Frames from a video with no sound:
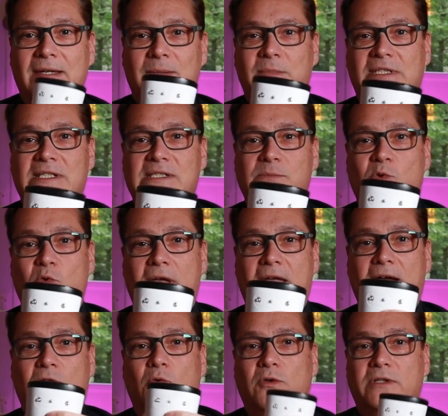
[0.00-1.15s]
Mit diesem
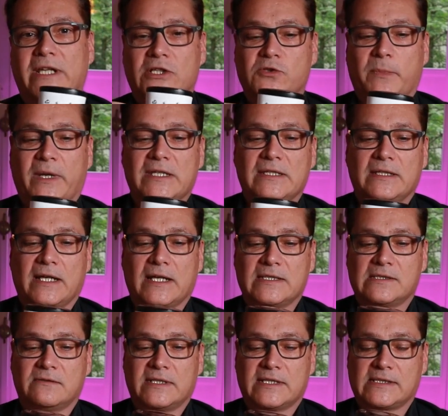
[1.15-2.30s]
QR-Code entsprechend
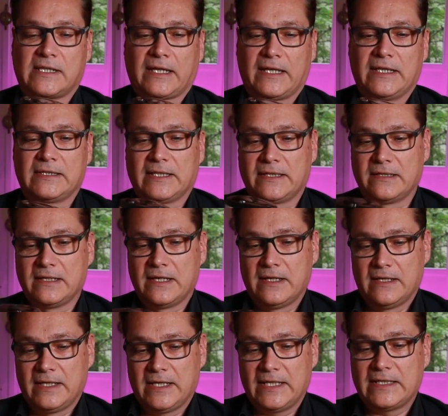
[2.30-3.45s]
kannst du das Gerät dann
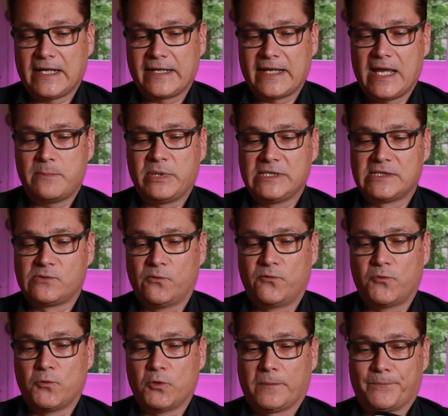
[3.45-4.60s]
in deine App
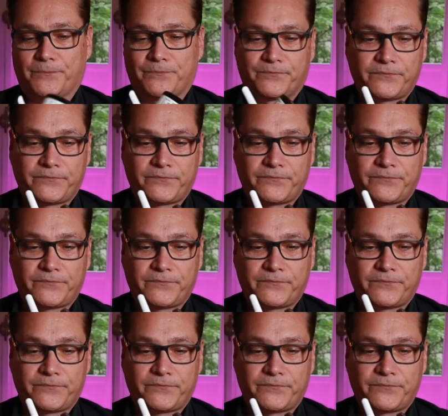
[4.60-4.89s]
hinzufügen.